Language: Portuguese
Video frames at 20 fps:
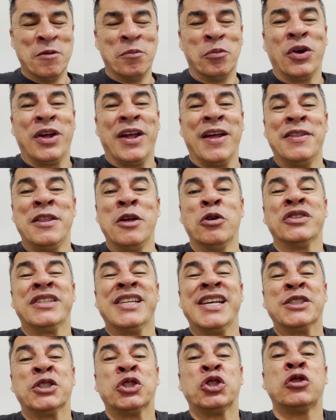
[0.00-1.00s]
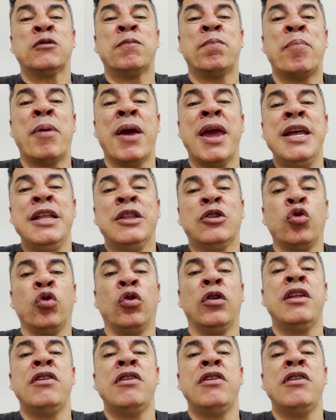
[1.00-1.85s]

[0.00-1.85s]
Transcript: Porque Deus respeita o